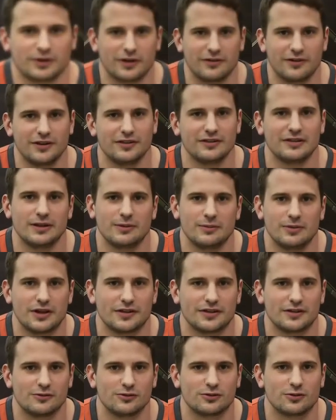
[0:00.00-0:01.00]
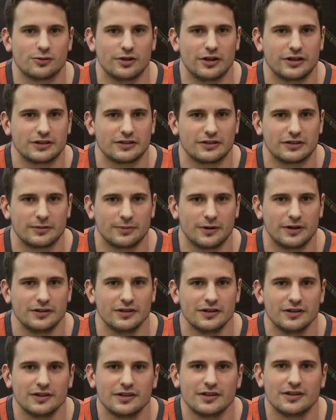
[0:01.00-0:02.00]
Всем привет, меня зовут Кулагин
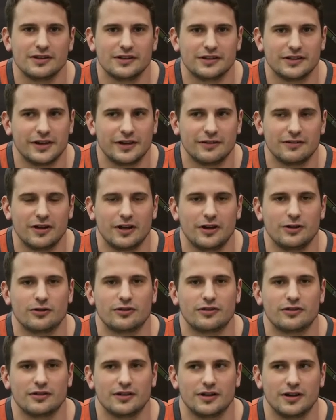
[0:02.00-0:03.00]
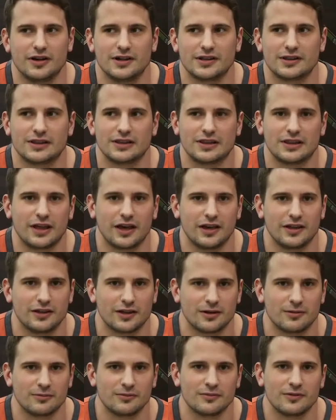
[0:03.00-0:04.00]
Степан, я являюсь а,
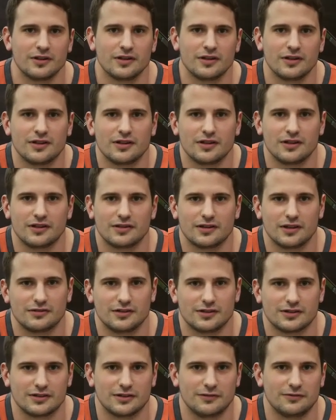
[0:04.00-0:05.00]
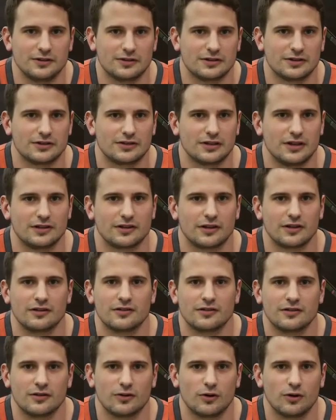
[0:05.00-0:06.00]
тренером, соответственно,
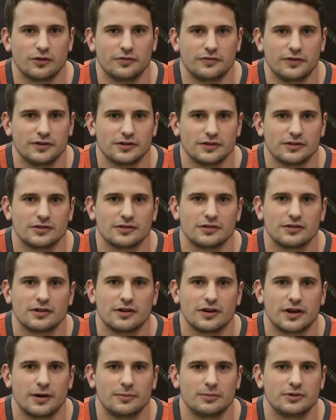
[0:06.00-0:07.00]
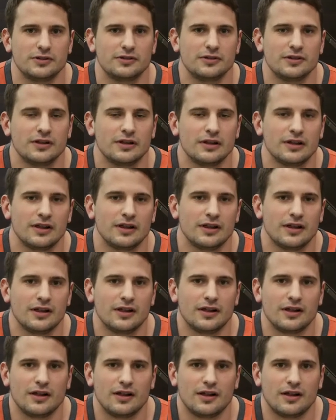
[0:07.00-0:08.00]
фитнес-центра Gold Fitness, Хэмптон.
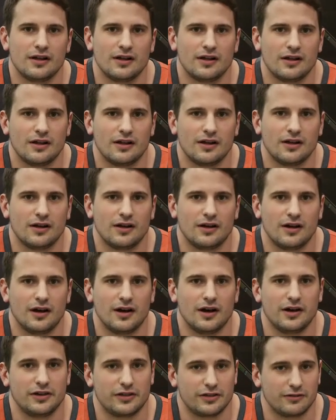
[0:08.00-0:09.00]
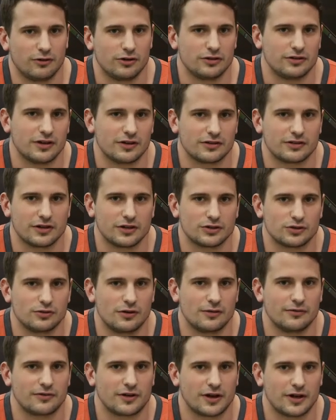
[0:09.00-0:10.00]
А, и сегодня я расскажу
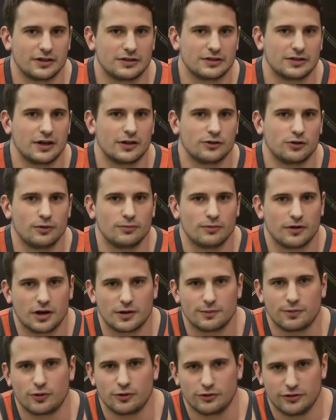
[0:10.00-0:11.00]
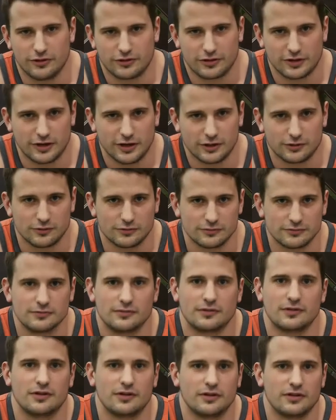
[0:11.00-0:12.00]
вам вкратце о том, как похудеть к лету.
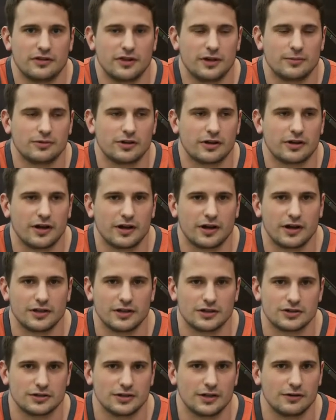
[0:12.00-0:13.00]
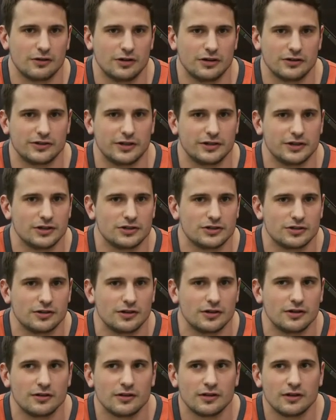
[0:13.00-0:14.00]
Тема такая, конечно, довольно
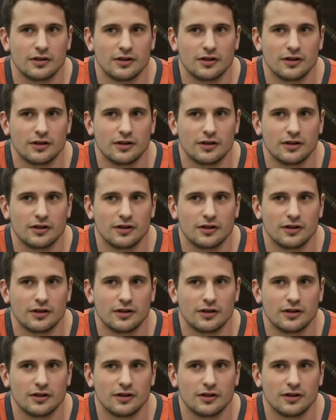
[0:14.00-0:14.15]
заезженная,